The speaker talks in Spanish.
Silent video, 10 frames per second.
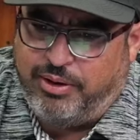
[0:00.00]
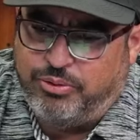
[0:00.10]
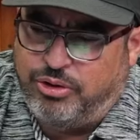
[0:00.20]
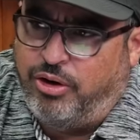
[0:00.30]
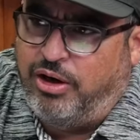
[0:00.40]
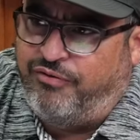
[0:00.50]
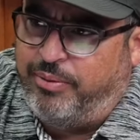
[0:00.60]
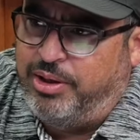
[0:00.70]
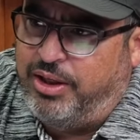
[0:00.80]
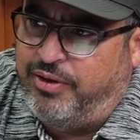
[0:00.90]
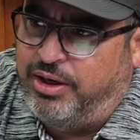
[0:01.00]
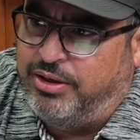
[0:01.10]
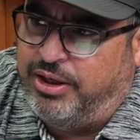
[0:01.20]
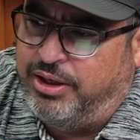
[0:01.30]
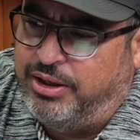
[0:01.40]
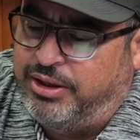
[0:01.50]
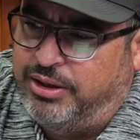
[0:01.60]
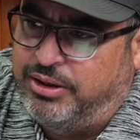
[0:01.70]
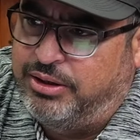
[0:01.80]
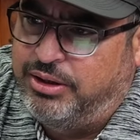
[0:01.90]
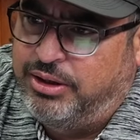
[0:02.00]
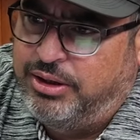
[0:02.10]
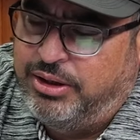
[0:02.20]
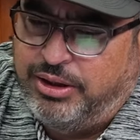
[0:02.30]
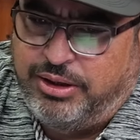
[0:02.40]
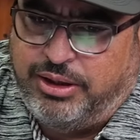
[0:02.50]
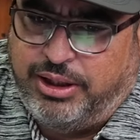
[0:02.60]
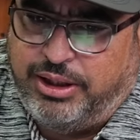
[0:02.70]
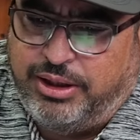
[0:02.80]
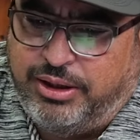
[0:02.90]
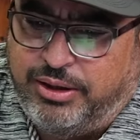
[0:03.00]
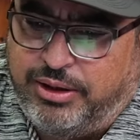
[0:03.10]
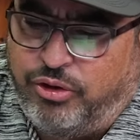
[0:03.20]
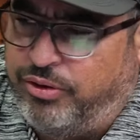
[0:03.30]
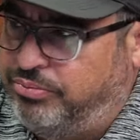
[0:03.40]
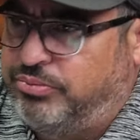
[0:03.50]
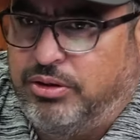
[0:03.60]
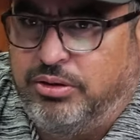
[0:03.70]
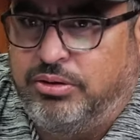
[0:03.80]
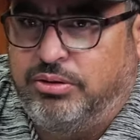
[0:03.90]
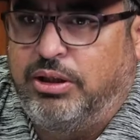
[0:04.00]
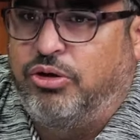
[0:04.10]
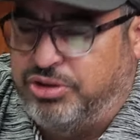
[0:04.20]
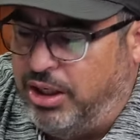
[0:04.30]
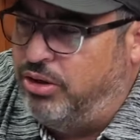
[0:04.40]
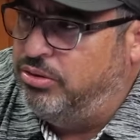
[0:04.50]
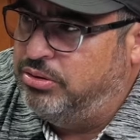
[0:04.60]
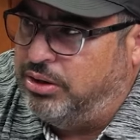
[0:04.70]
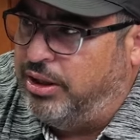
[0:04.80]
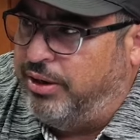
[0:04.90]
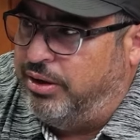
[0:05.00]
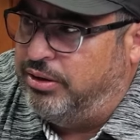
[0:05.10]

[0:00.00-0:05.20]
no, la familia de, de, José León. De José León. Bueno, pero es